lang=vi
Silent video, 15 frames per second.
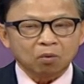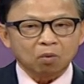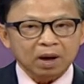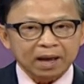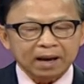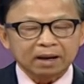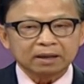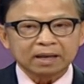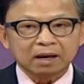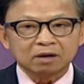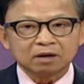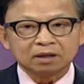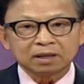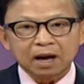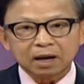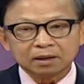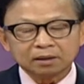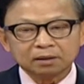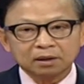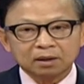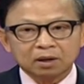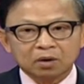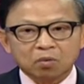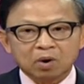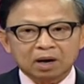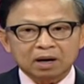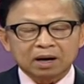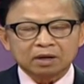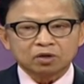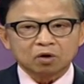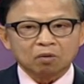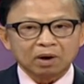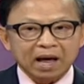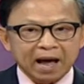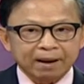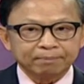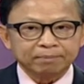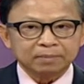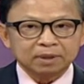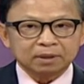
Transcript: quen nhà người thân hoặc là chỗ làm